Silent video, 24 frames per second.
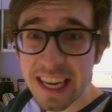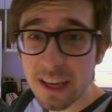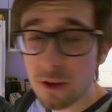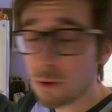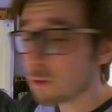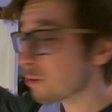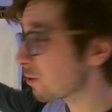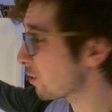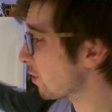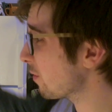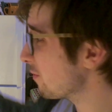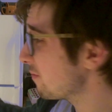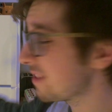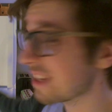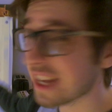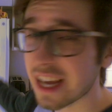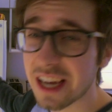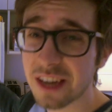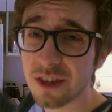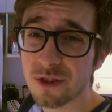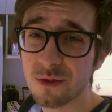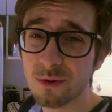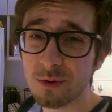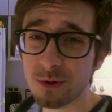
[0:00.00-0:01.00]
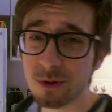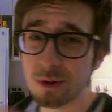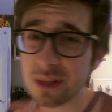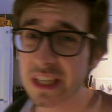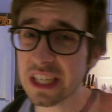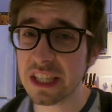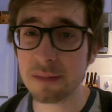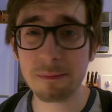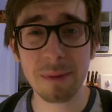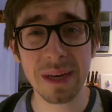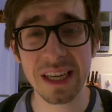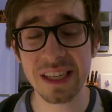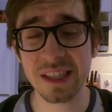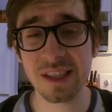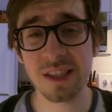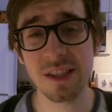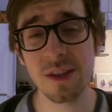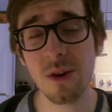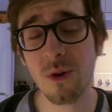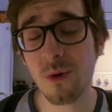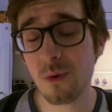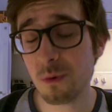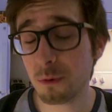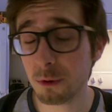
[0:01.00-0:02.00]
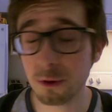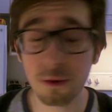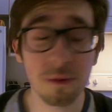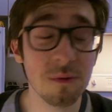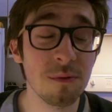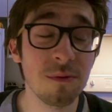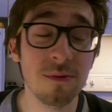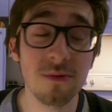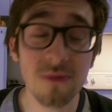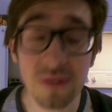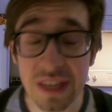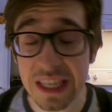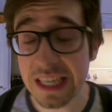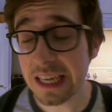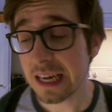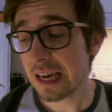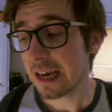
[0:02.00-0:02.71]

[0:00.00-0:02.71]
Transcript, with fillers: il n'y a aucun visage, aucune expression, aucune vie.